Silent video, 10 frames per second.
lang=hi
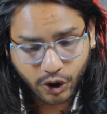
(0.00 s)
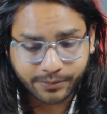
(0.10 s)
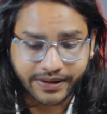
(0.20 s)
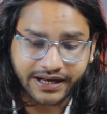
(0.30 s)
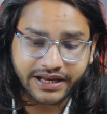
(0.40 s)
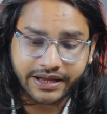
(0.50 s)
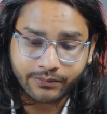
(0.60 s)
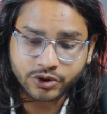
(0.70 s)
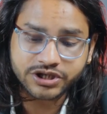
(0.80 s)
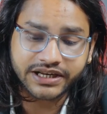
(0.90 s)
और मेरे लिए
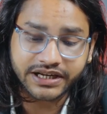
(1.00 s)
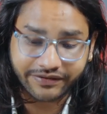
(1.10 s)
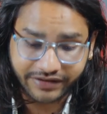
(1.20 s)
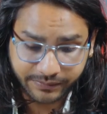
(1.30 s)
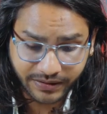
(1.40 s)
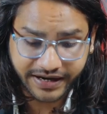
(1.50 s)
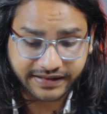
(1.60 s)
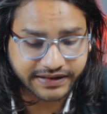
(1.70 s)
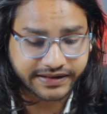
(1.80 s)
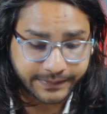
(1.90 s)
इमोशनली अवेलेबल
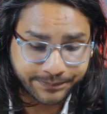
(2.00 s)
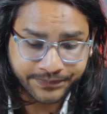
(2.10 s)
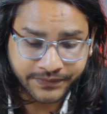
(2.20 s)
रहते थे